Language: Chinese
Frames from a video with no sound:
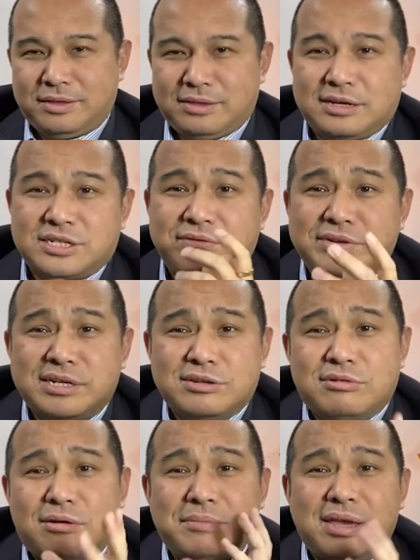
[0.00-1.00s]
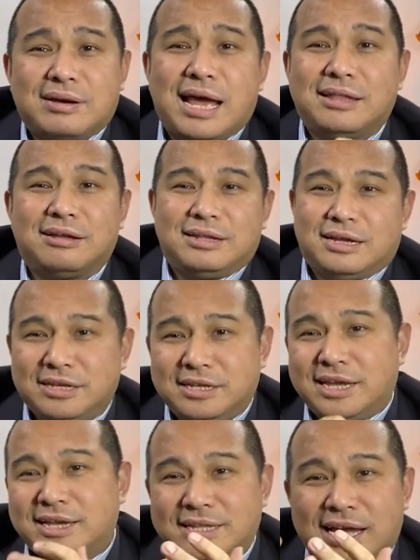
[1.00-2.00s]
那身份证如果没有看到呢，你
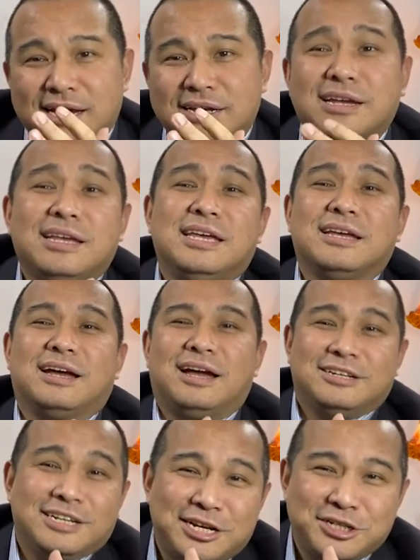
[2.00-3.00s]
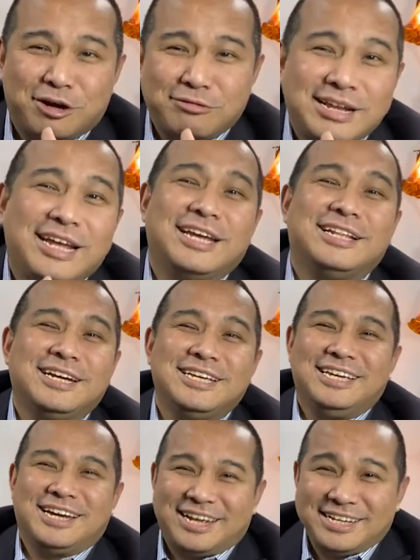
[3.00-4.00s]
得跟他合个影啊，人家小姑娘也乐
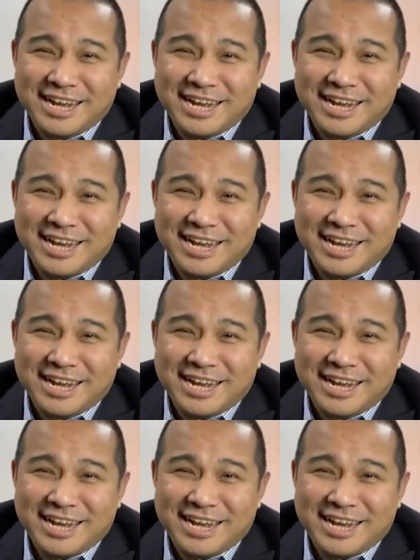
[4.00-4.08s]
意啊。